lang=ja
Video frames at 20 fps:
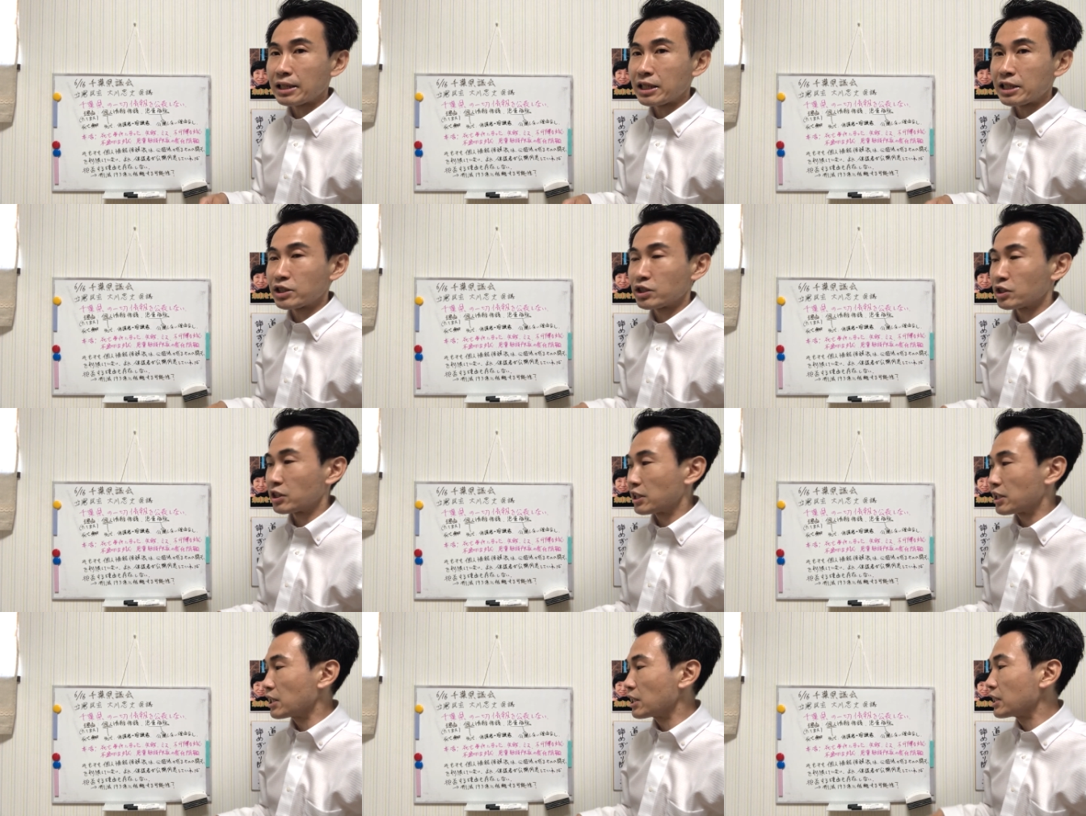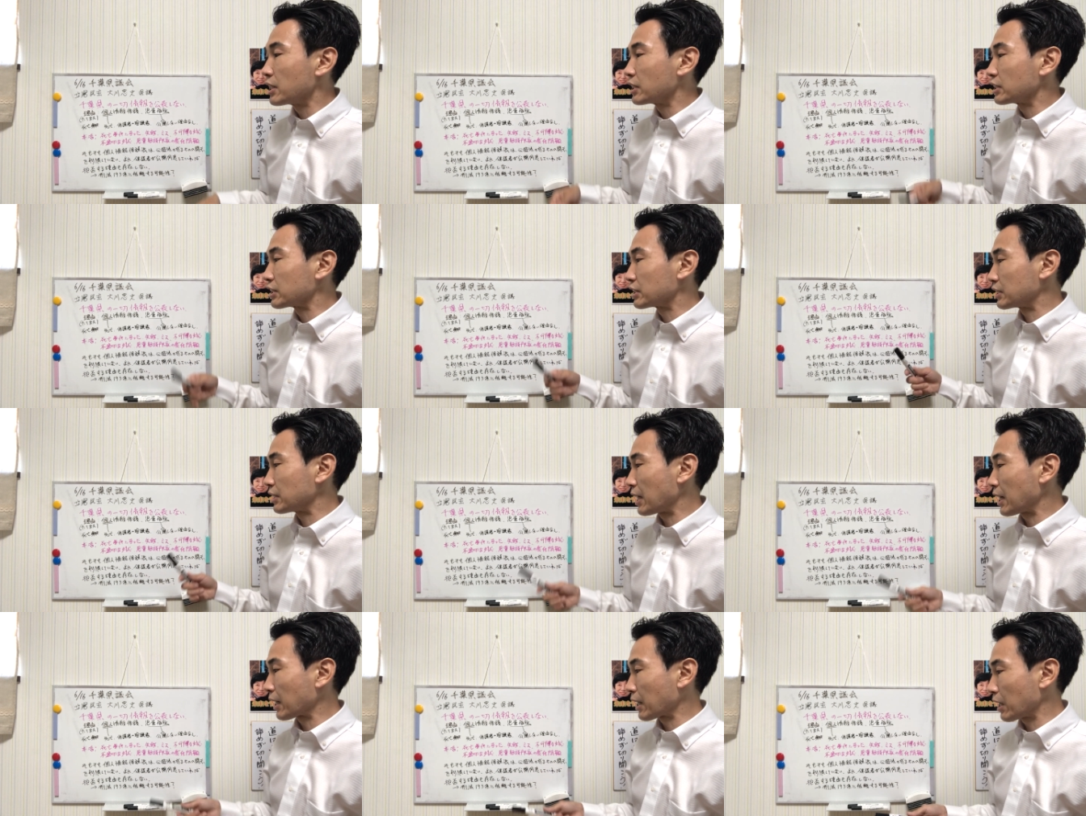決に
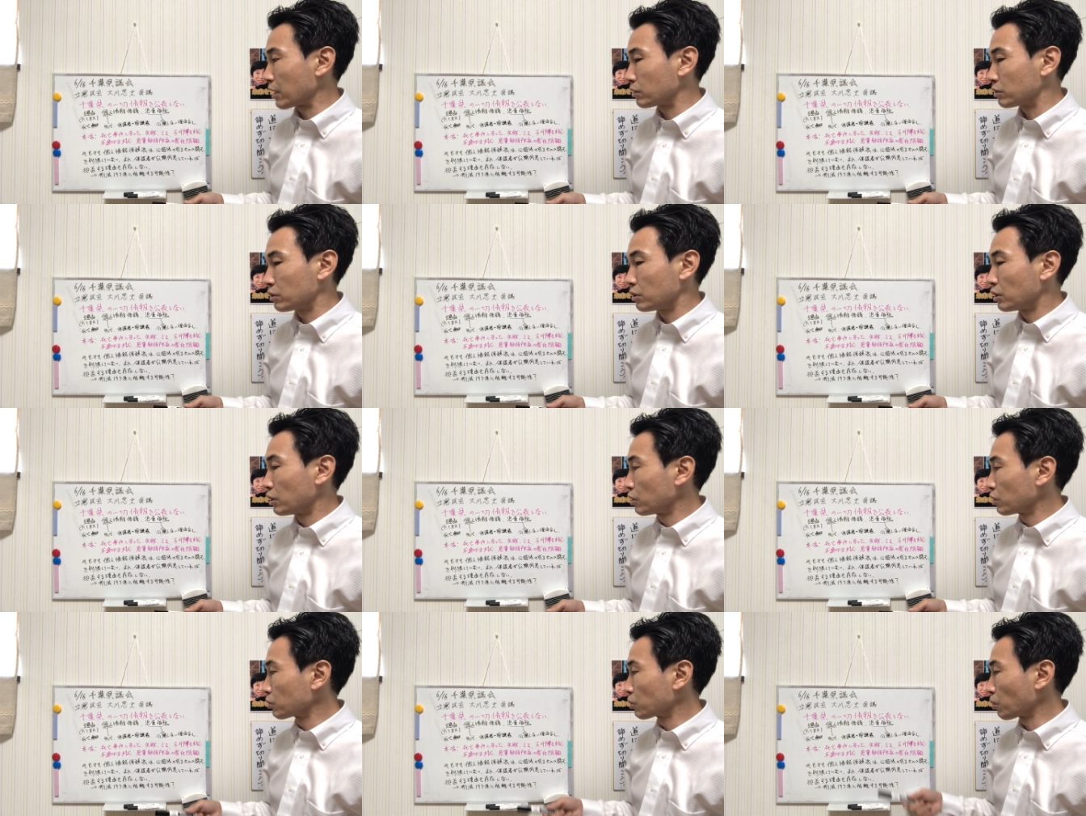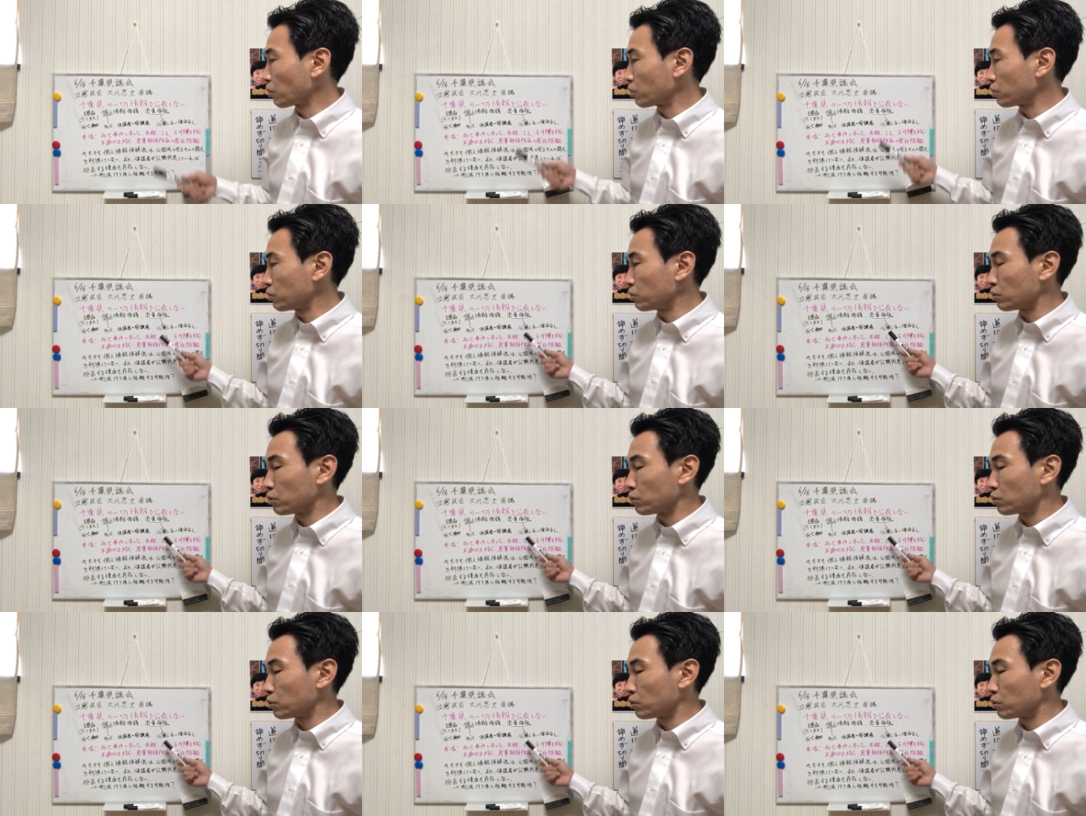つながるとい